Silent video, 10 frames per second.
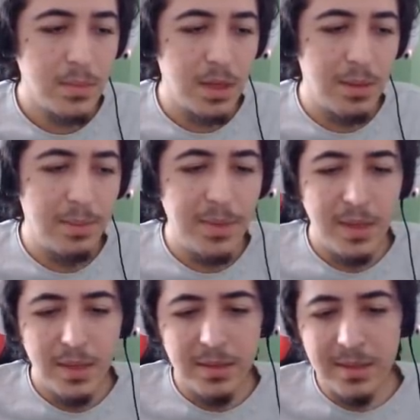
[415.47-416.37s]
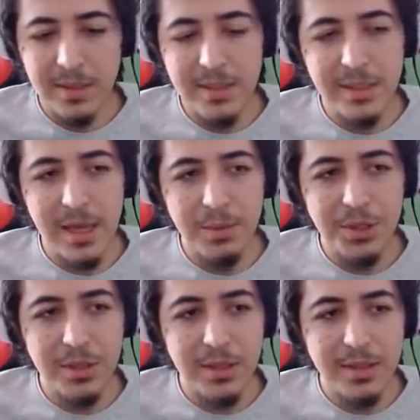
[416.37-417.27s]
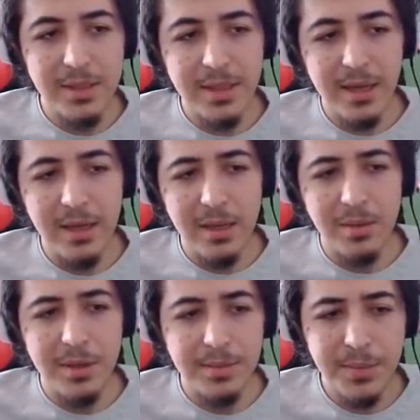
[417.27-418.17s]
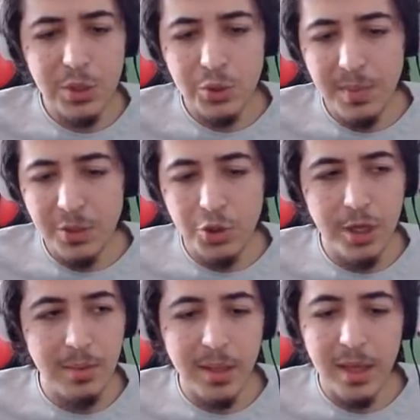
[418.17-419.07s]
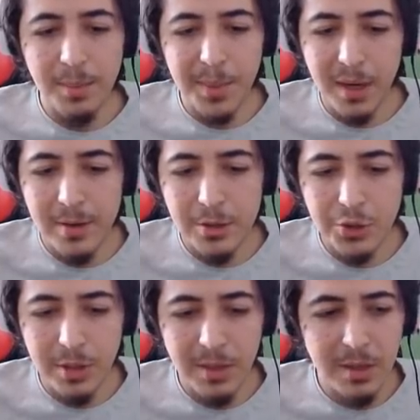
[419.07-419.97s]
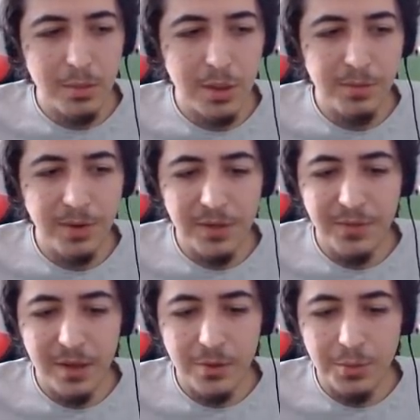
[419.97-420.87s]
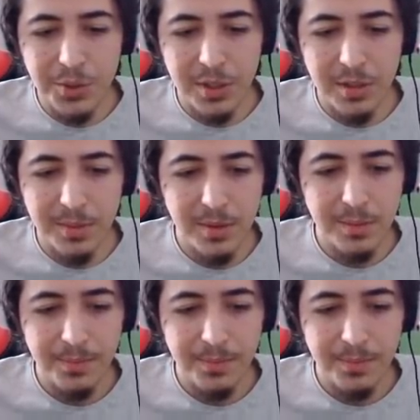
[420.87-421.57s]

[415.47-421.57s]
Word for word: Tamam. Dizginsiz gelmiş. Dizginsizden ne alabilirim? Bir düşünelim hadi. Hep beraber düşünelim. Bakın burada bir fight falan kopacak gibi.